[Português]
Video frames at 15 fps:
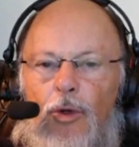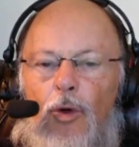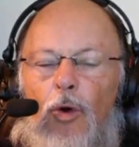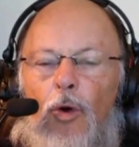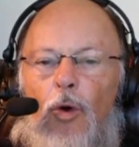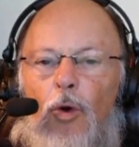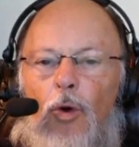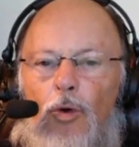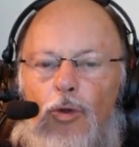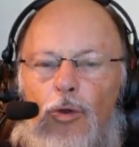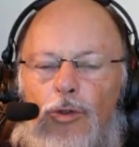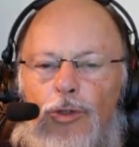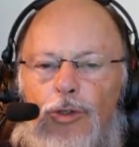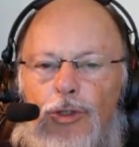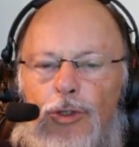
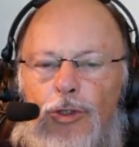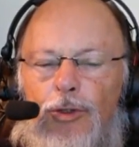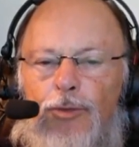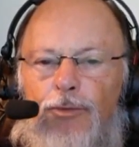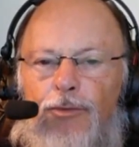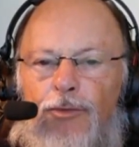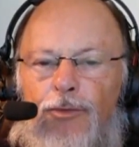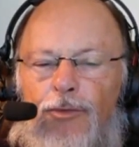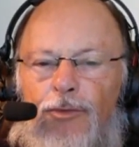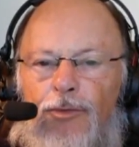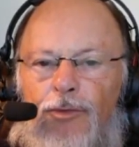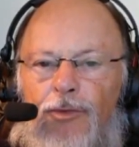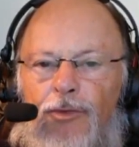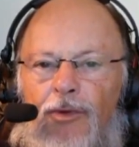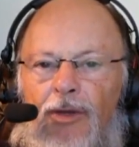onde
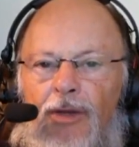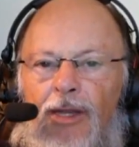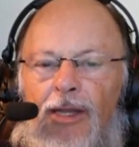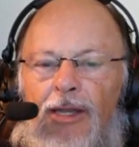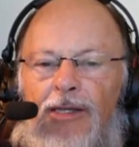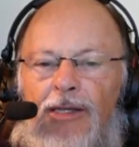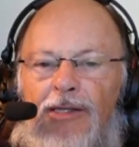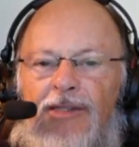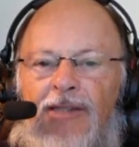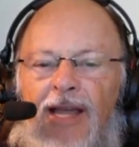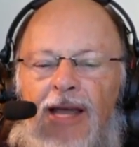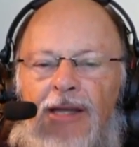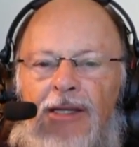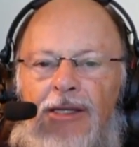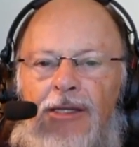
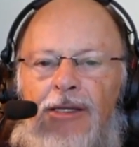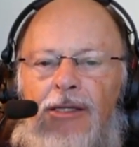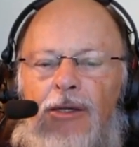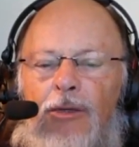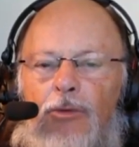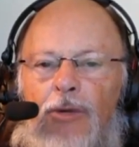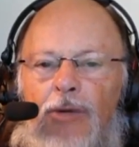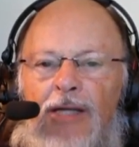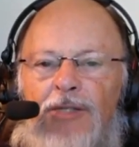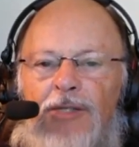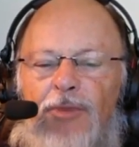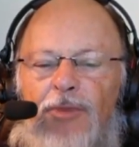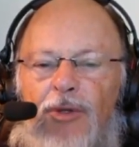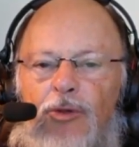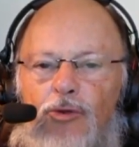estariam as
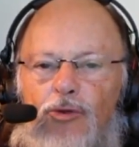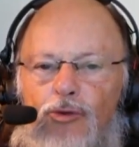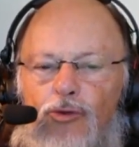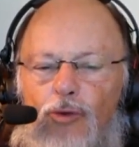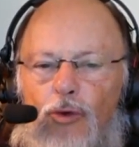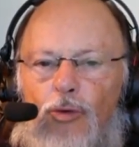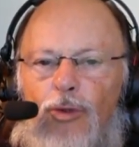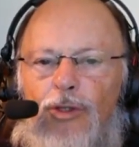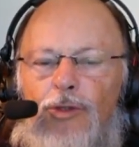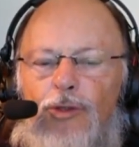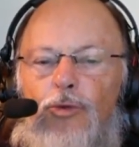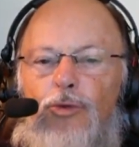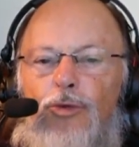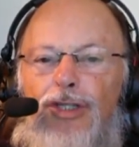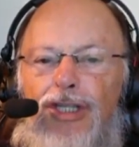pessoas
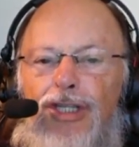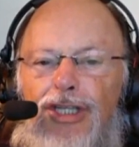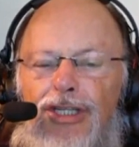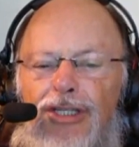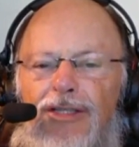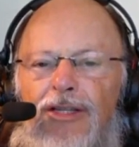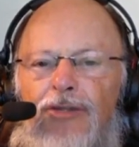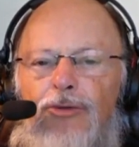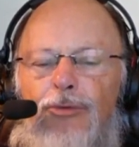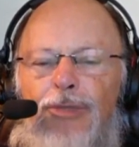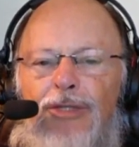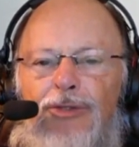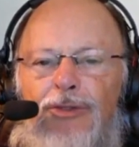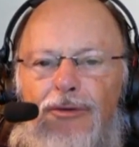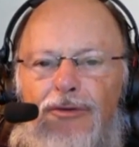unidas numa
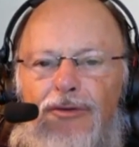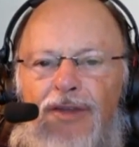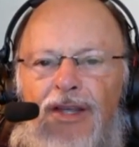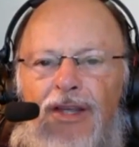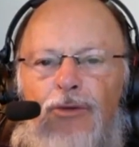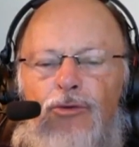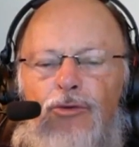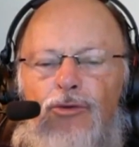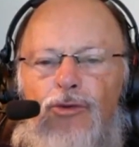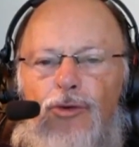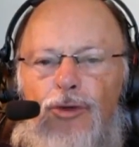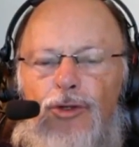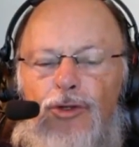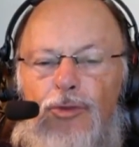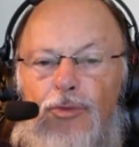só fé, num só
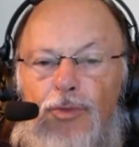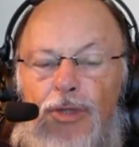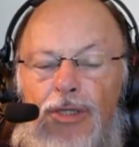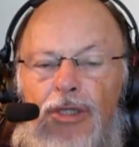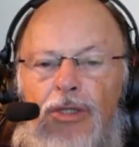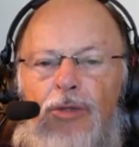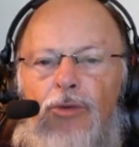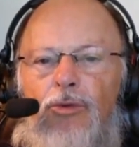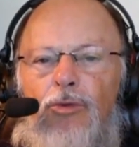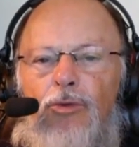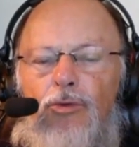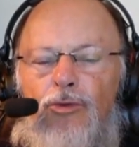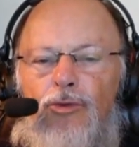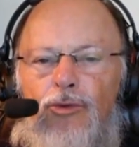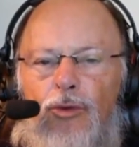espírito, num
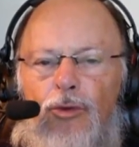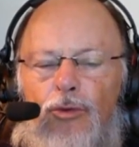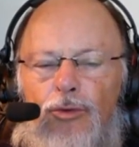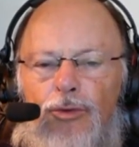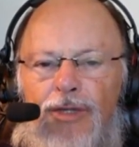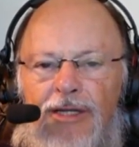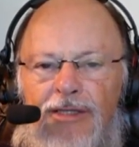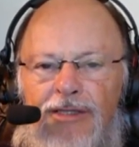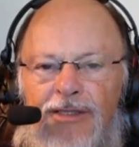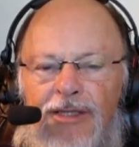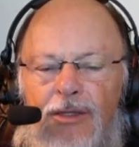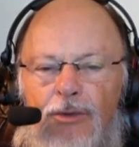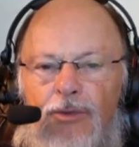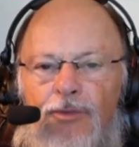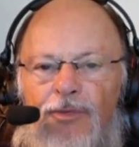só
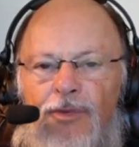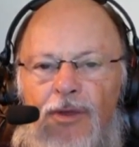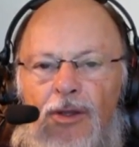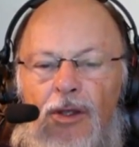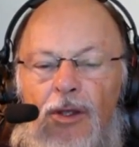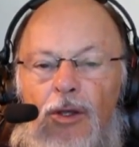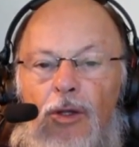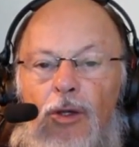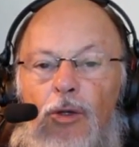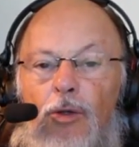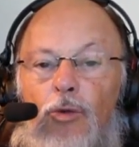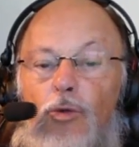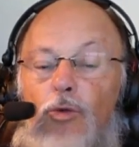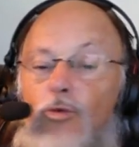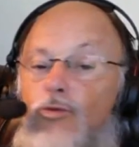coração,
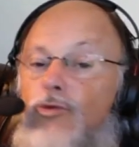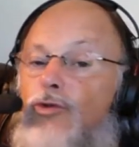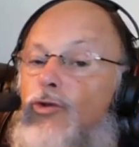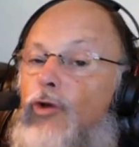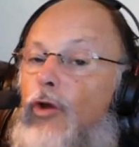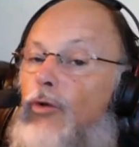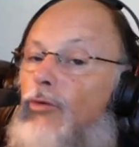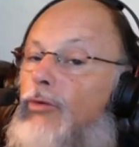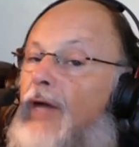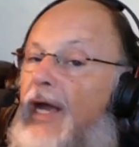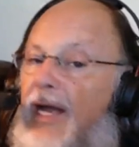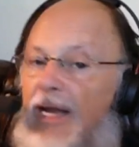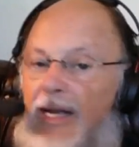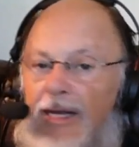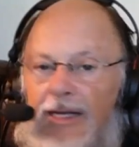num só
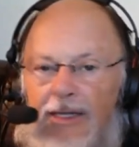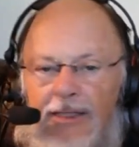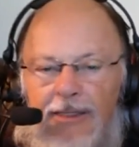lugar.